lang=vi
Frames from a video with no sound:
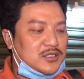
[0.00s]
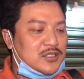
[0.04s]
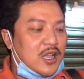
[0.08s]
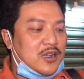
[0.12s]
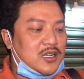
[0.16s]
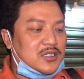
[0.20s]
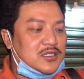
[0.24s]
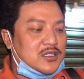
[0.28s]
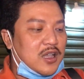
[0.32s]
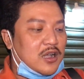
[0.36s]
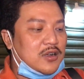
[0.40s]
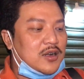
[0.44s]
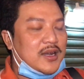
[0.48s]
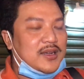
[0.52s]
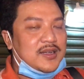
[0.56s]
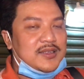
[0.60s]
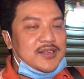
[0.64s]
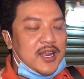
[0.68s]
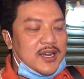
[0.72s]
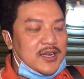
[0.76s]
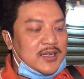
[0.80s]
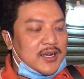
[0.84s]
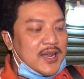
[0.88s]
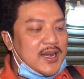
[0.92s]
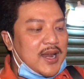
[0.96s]
thực sự là
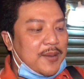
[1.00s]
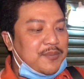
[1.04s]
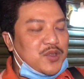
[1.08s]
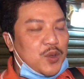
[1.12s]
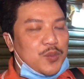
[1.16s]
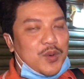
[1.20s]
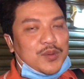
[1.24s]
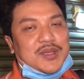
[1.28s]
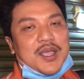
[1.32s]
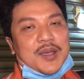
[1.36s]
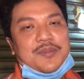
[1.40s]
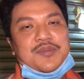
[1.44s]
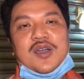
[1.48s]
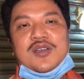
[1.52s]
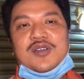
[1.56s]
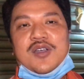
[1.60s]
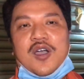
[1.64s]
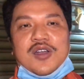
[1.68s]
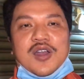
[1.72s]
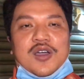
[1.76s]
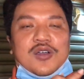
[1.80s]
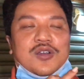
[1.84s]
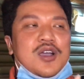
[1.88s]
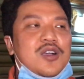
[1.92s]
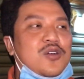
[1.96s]
nhìn cái năm chục một trăm đó
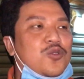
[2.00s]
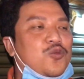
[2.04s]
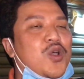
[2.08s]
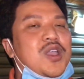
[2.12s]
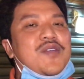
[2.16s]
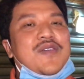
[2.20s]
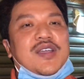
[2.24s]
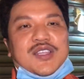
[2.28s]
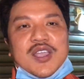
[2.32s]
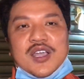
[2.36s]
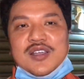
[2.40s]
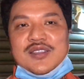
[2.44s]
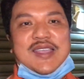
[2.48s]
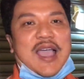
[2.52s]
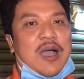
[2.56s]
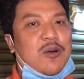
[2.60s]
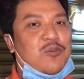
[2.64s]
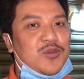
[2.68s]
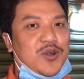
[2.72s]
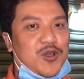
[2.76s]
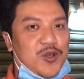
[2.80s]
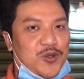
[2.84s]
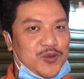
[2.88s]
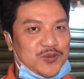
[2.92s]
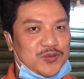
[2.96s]
gọi là rất quý và trân
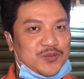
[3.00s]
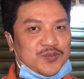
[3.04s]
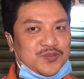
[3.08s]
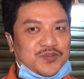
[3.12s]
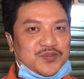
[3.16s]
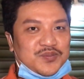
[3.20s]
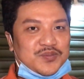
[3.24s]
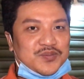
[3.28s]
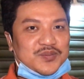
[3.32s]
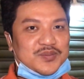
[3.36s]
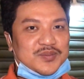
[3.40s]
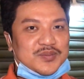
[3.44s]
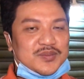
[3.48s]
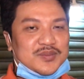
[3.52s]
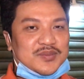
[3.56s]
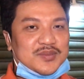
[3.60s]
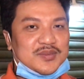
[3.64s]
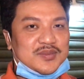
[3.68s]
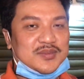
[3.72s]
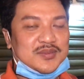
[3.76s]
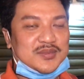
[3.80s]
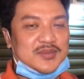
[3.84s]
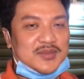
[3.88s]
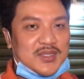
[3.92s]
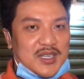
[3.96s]
trọng luôn
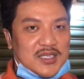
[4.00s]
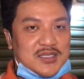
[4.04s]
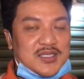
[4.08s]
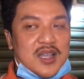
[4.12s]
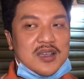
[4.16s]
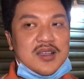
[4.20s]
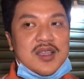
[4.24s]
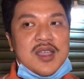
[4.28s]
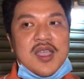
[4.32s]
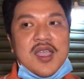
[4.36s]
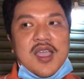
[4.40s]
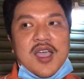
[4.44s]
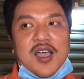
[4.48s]
thực sự